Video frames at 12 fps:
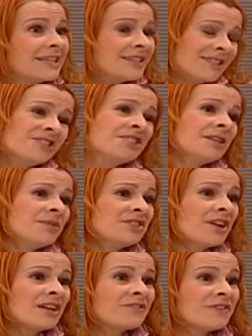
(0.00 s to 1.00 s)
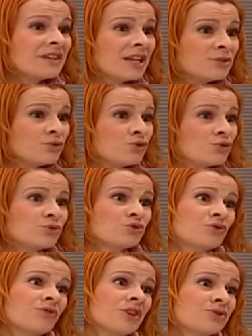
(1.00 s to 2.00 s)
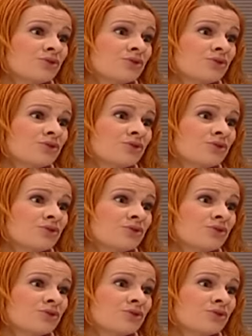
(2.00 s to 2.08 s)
Seni taşıyamayacağını falan düşünmüştür